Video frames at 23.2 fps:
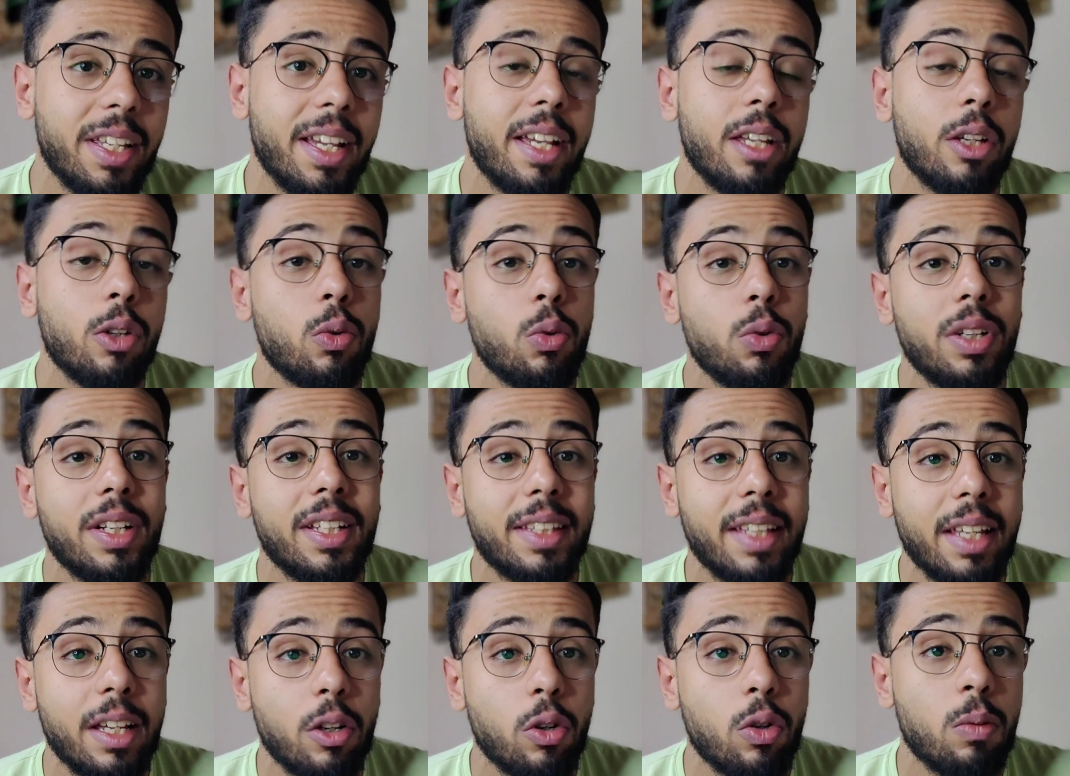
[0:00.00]
ده هيكون
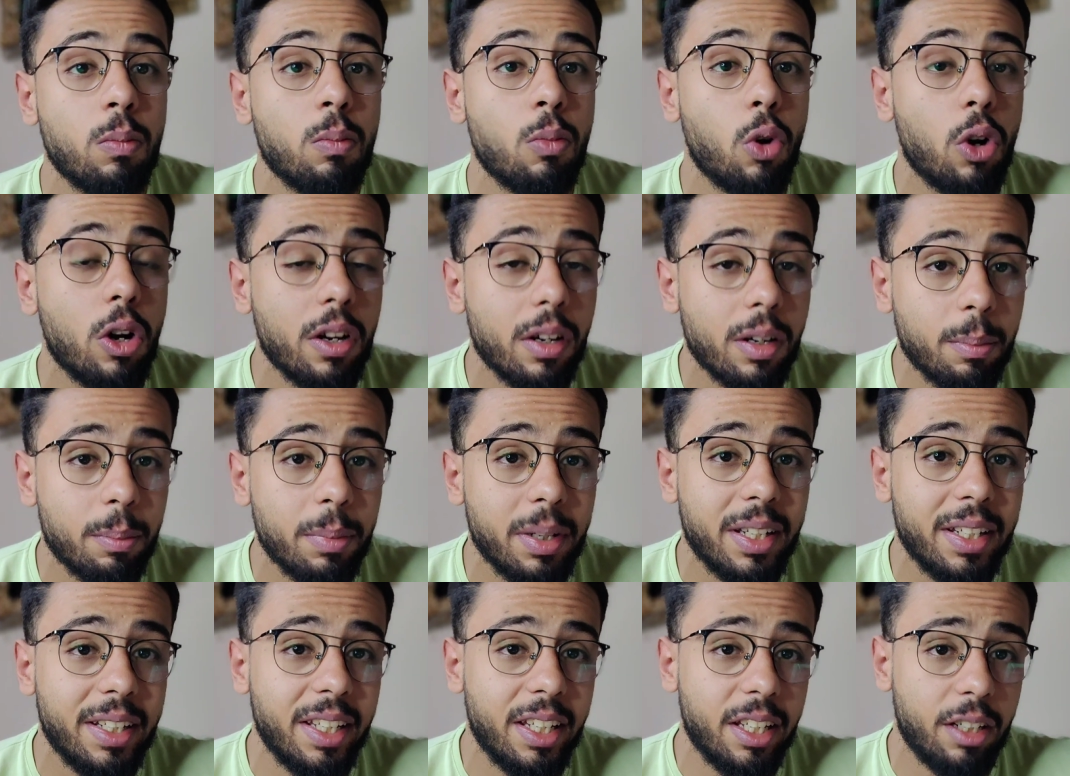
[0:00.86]
نتائجه
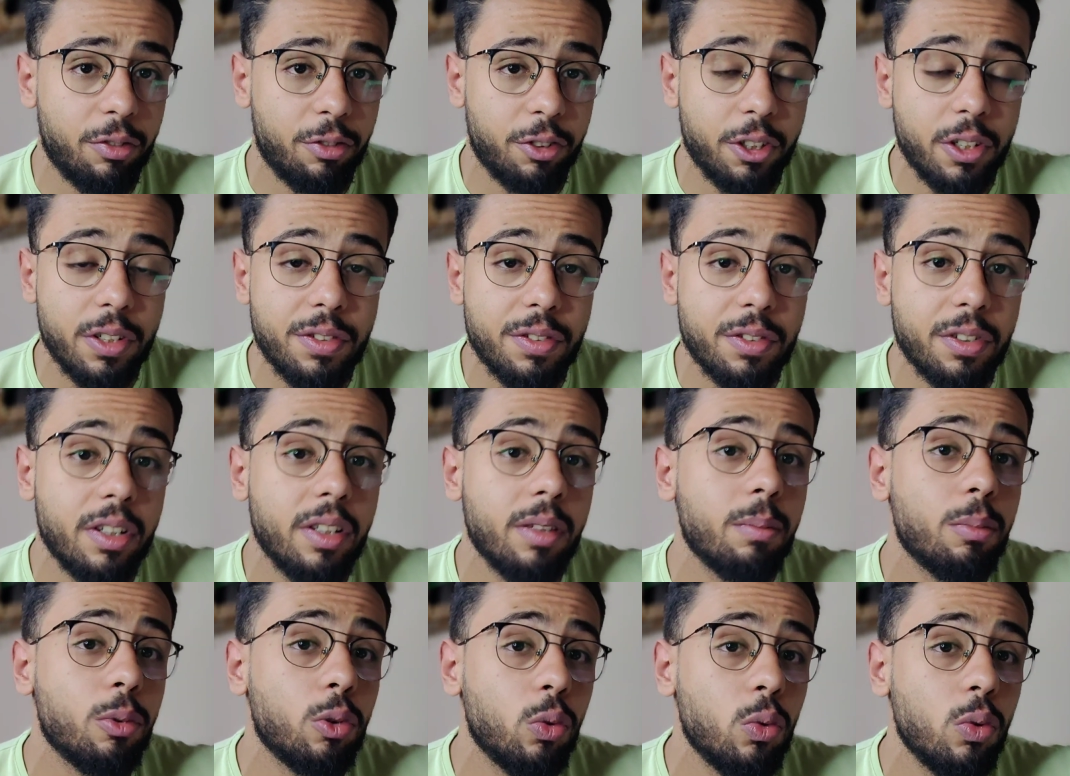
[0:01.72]
مقاربه
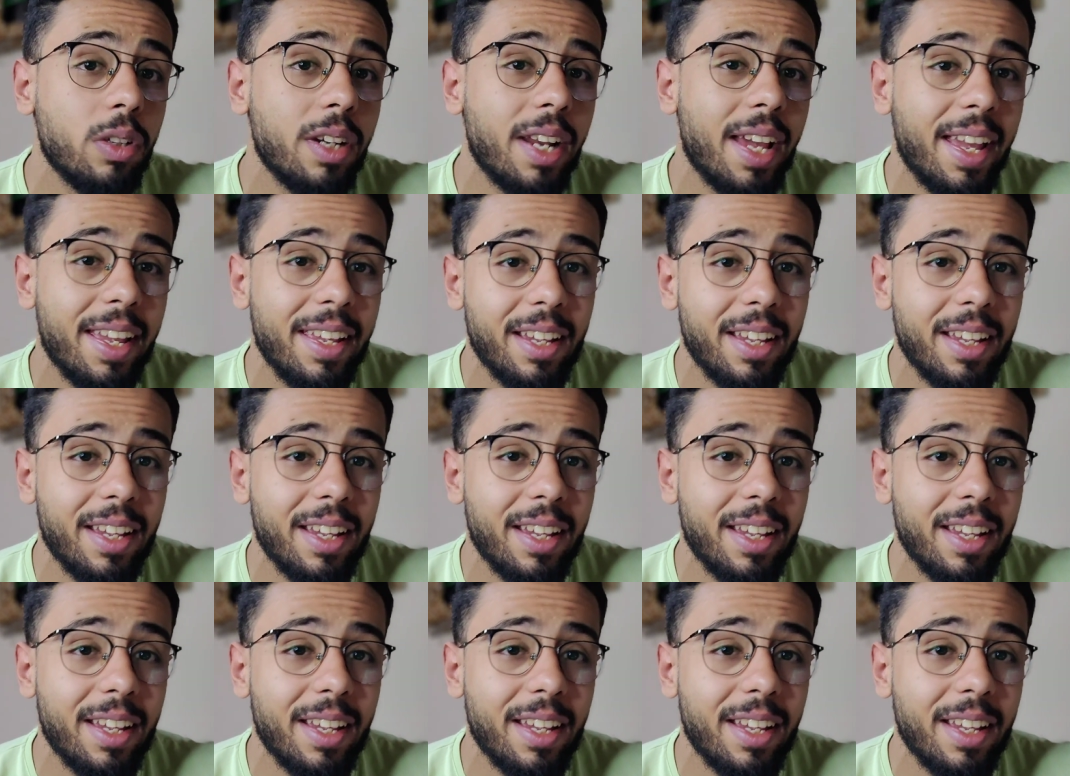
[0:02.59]
للفينوسترايد بدون